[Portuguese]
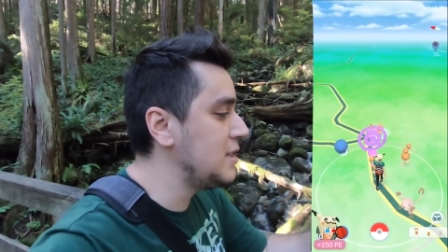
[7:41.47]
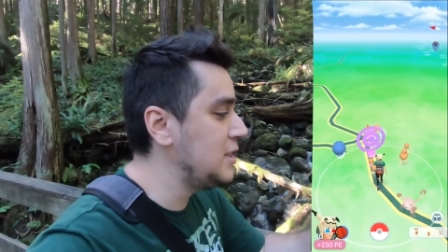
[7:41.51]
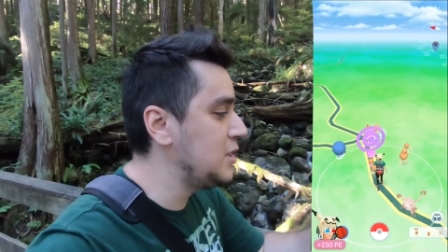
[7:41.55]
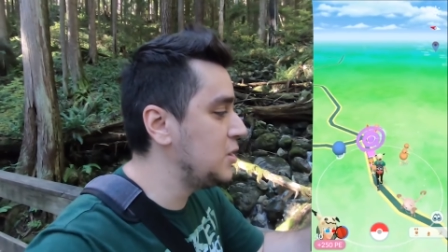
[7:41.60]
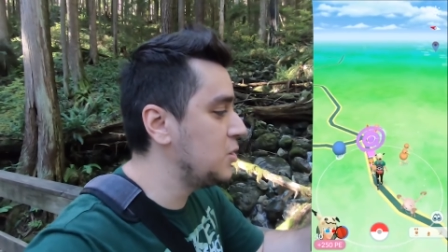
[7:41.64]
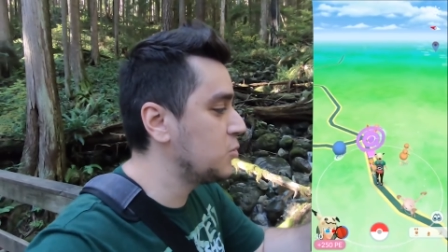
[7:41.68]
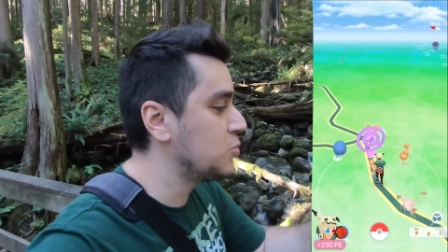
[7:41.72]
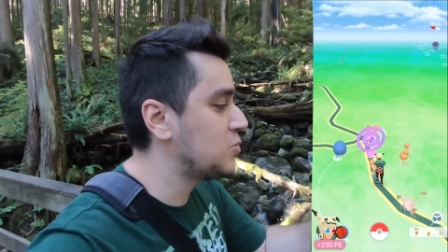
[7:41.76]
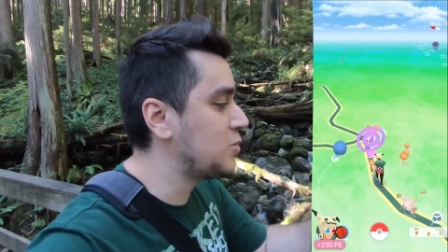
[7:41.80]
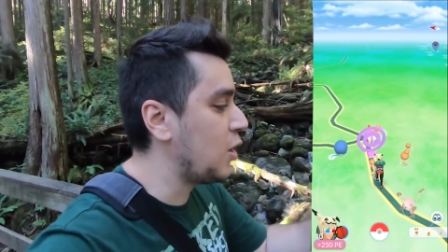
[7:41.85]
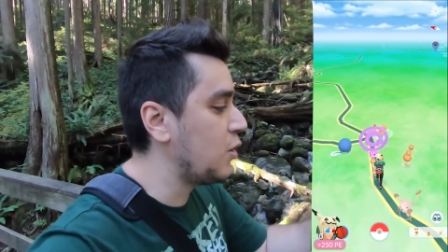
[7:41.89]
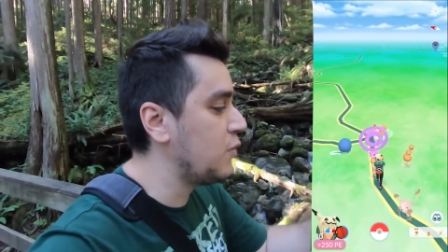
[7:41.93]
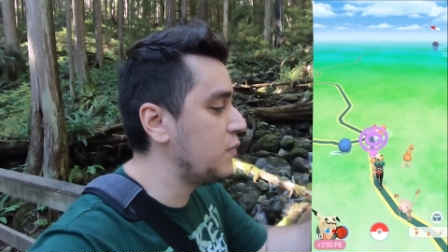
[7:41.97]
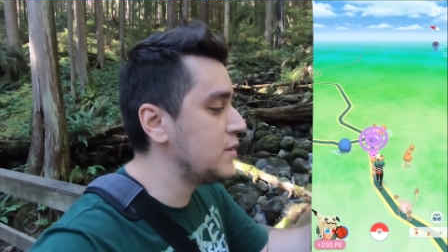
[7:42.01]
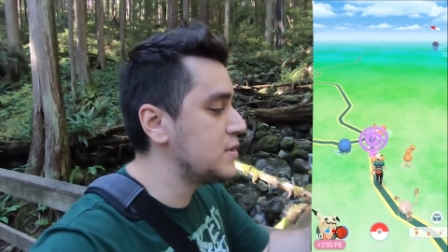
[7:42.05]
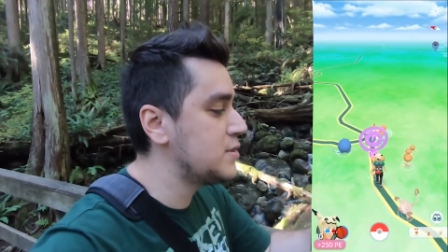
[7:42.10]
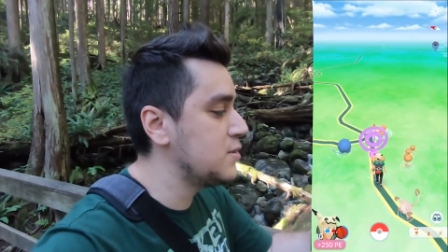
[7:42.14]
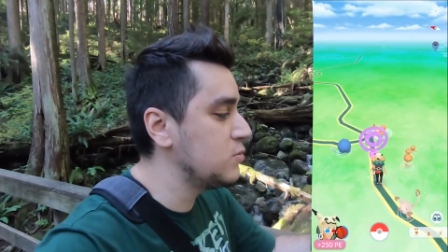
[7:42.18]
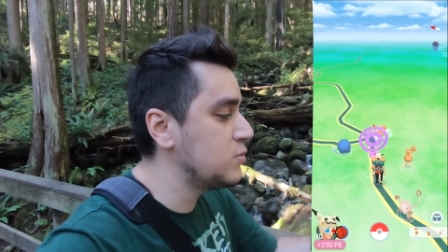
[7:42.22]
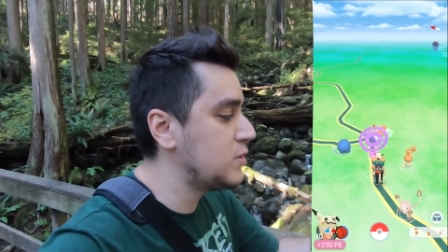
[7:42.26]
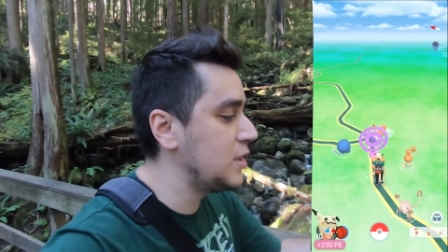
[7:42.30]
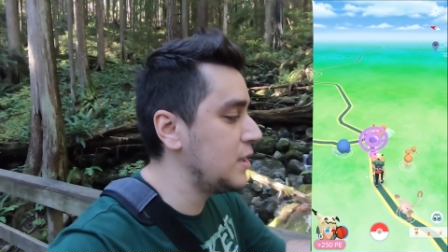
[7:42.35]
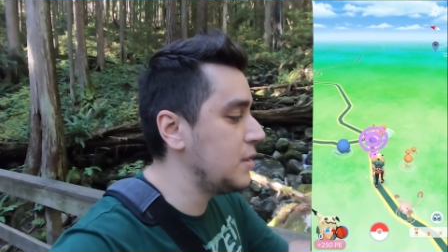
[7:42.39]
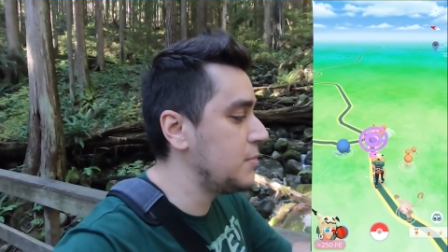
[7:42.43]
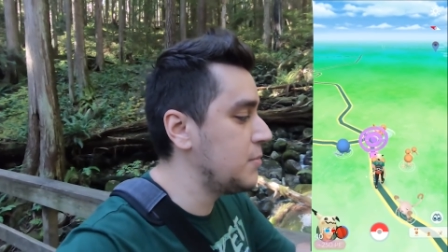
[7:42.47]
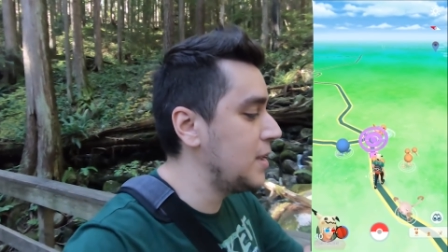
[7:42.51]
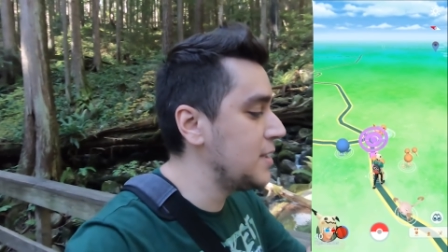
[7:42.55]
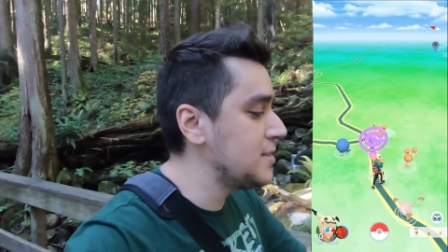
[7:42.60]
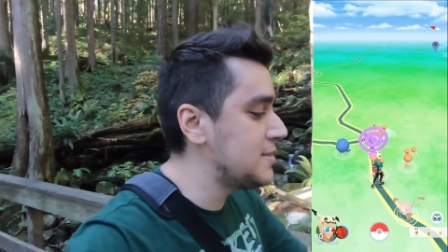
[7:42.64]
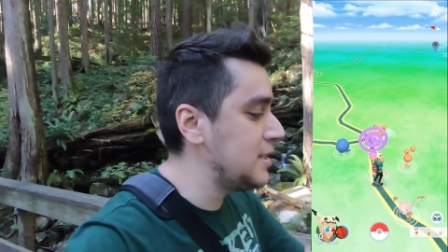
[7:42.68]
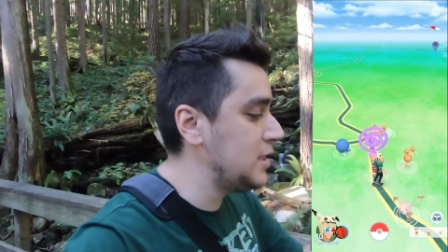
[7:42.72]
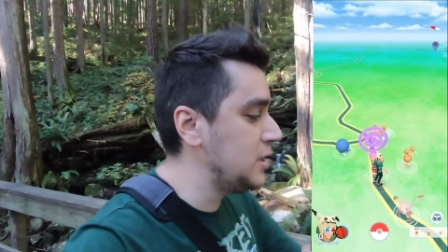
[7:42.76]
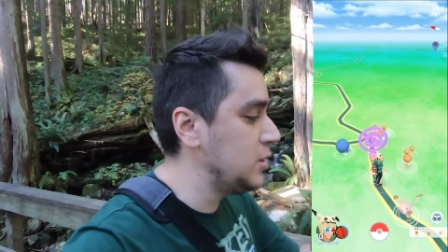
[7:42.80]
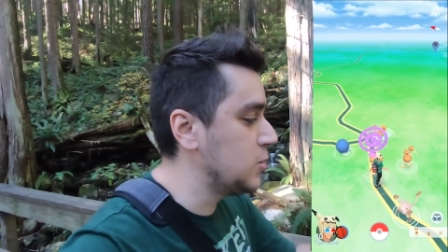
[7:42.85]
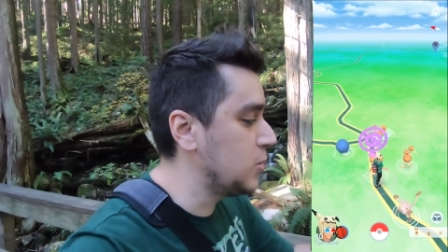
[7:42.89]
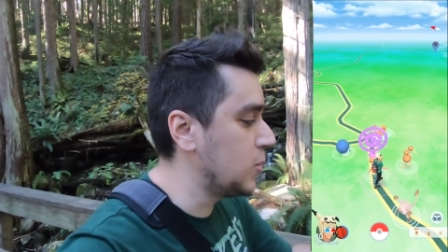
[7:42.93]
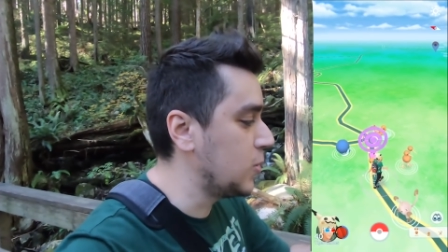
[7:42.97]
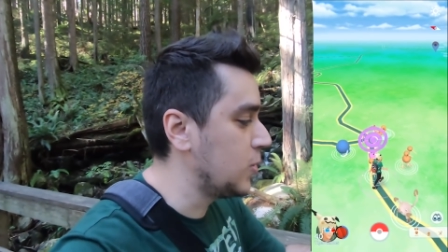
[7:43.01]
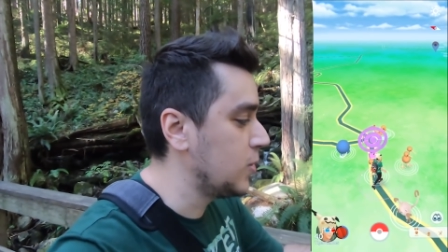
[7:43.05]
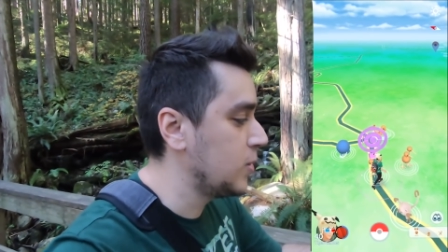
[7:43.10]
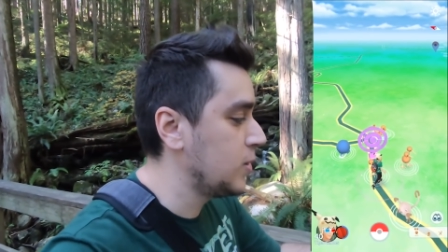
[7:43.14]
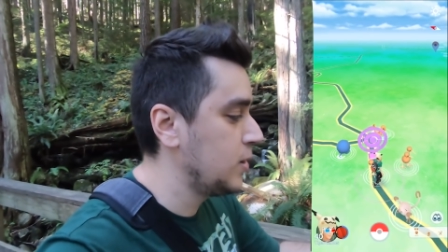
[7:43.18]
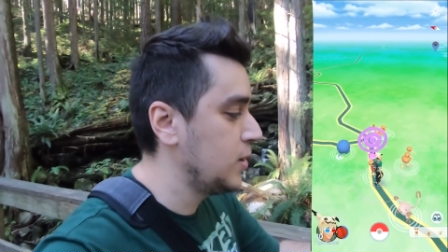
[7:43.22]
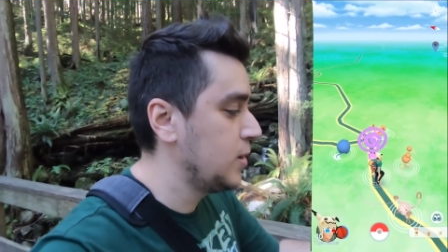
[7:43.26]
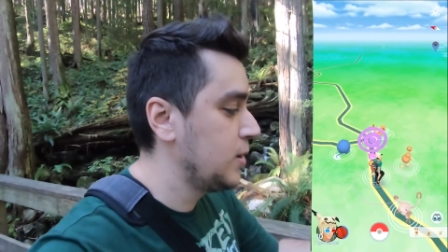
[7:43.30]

nenhum. Talvez não tenha mais nenhum.